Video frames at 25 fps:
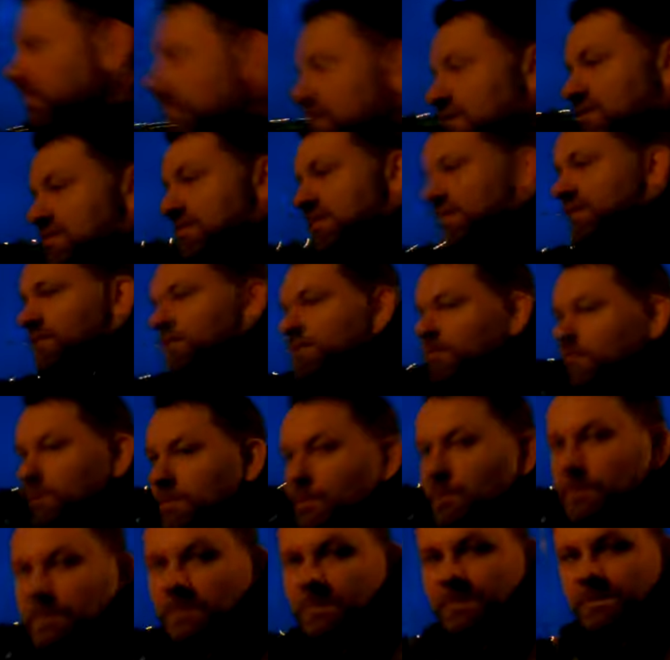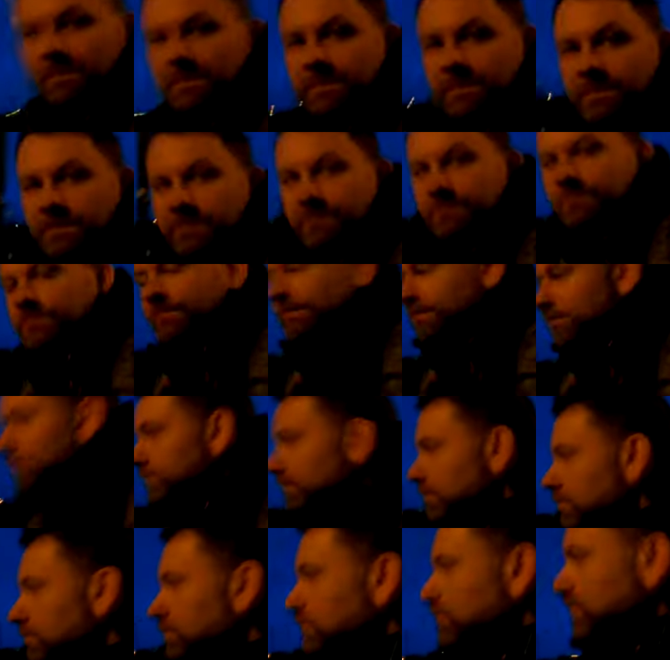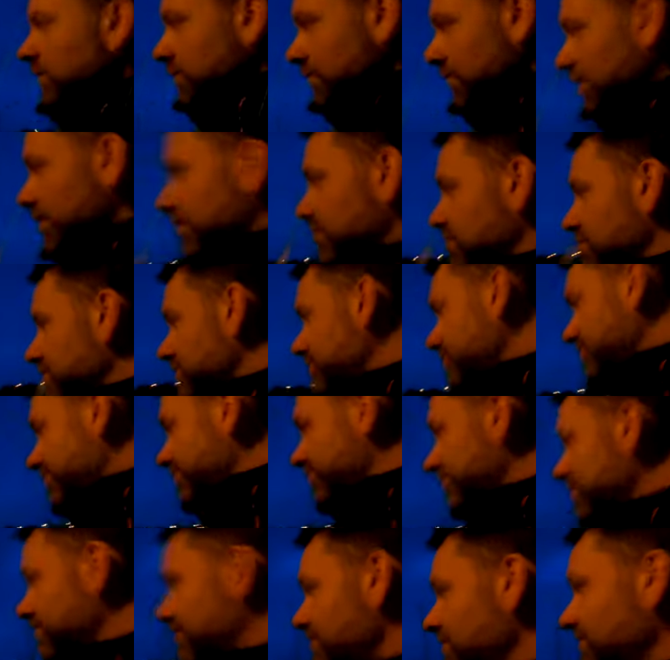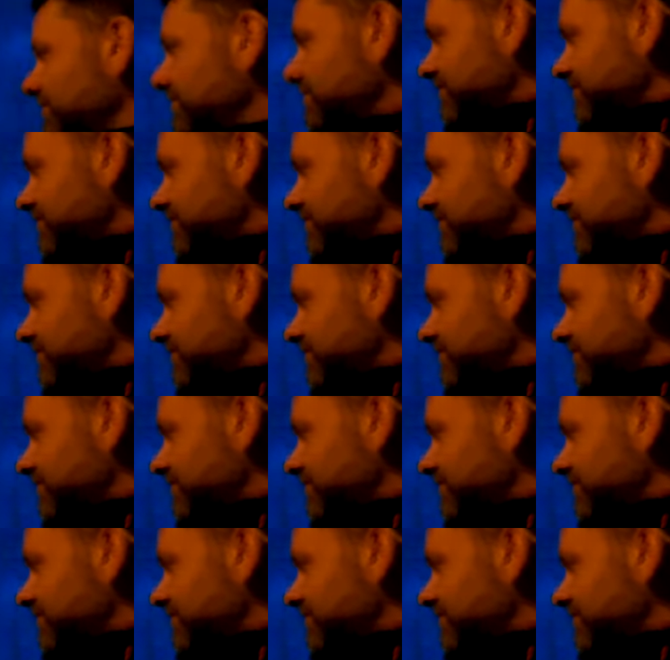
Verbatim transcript: końca. Jak z rybką tą? No dobrze. Też